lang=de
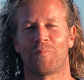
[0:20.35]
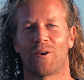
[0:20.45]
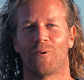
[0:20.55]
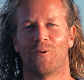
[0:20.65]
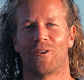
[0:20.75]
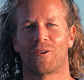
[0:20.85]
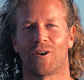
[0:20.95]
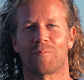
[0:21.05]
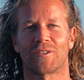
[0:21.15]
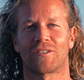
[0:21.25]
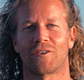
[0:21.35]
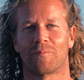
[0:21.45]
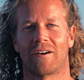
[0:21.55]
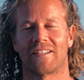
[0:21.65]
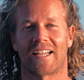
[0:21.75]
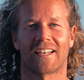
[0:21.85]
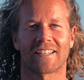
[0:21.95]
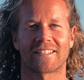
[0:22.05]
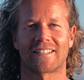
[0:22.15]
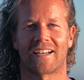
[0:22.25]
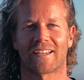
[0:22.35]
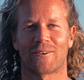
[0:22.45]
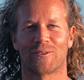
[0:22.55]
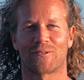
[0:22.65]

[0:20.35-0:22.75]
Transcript: und heute möchte ich euch mal was anderes zeigen und